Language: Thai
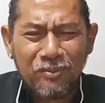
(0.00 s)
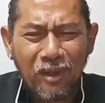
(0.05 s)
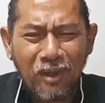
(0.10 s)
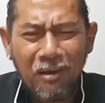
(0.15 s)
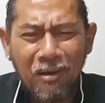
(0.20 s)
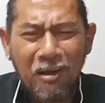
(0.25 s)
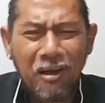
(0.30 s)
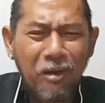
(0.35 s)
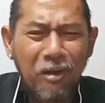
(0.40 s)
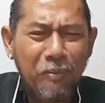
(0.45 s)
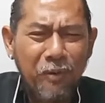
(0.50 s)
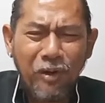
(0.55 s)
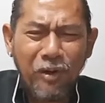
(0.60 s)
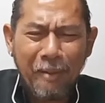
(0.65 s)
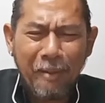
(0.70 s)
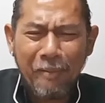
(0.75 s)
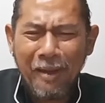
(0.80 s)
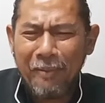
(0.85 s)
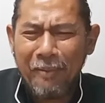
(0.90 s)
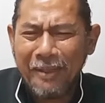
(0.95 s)
เออ ก็ ไม่รู้แก
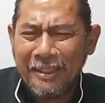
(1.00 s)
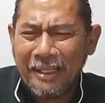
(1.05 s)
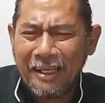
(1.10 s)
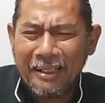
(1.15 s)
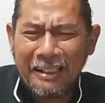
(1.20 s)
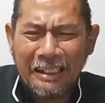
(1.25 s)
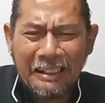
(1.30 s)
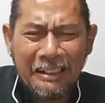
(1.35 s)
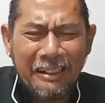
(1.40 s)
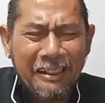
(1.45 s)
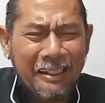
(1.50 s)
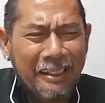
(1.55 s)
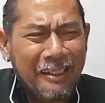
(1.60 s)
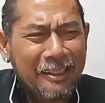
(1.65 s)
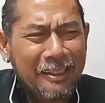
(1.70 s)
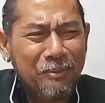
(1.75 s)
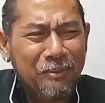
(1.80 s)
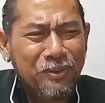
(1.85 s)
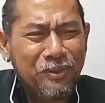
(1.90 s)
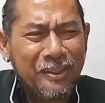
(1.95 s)
แปลมาจากไหน นะ
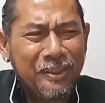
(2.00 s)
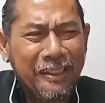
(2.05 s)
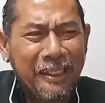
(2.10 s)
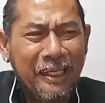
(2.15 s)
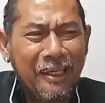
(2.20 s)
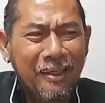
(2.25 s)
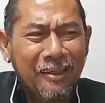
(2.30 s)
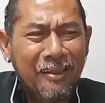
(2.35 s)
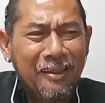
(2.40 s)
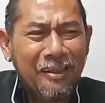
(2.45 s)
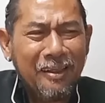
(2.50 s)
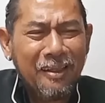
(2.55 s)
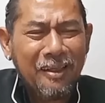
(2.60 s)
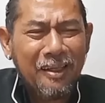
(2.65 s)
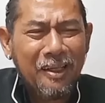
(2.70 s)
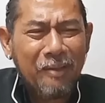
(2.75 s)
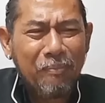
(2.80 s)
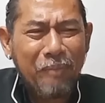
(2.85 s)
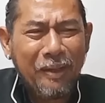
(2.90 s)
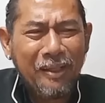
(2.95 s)
คลิปเสียง
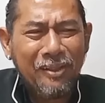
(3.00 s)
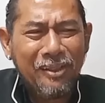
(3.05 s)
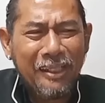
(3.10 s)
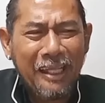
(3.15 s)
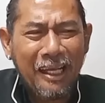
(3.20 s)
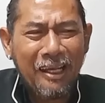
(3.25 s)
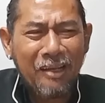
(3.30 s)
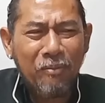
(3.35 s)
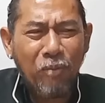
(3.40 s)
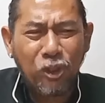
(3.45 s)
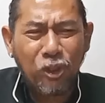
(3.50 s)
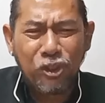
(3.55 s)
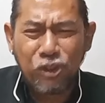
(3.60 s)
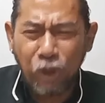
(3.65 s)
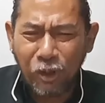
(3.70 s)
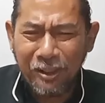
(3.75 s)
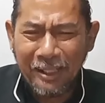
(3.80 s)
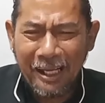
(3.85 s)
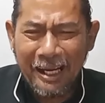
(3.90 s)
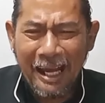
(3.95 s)
เป็นเสียงบทส
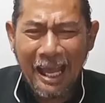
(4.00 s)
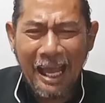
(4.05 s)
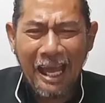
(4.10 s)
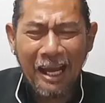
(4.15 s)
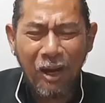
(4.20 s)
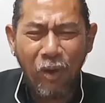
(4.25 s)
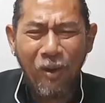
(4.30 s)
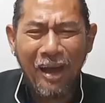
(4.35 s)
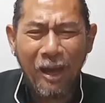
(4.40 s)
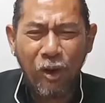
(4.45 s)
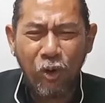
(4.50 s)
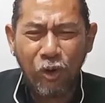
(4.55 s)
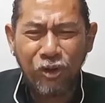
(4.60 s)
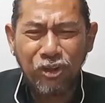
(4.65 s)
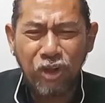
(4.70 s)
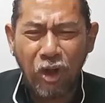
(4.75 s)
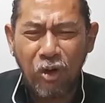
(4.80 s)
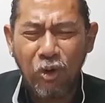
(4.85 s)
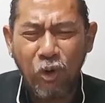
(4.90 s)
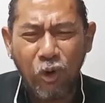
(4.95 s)
นทนาระหว่างคน
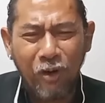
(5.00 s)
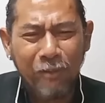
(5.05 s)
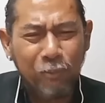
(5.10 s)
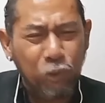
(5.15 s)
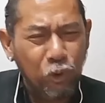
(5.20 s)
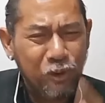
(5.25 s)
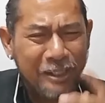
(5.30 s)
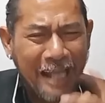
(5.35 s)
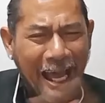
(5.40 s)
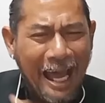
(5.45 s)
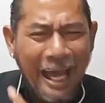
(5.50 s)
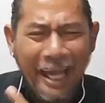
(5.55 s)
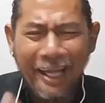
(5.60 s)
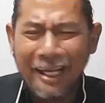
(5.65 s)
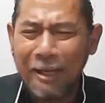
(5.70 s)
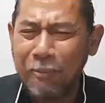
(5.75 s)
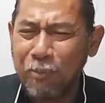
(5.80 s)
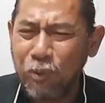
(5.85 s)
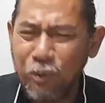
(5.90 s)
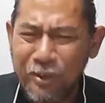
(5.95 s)
สองคนผู้ชาย
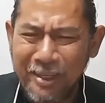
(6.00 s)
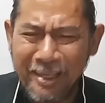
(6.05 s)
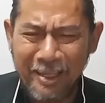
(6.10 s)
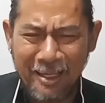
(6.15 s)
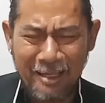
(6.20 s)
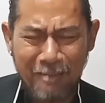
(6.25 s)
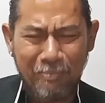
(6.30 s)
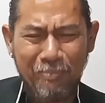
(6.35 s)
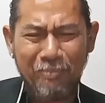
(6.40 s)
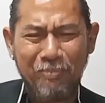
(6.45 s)
กับผู้หญิงครับ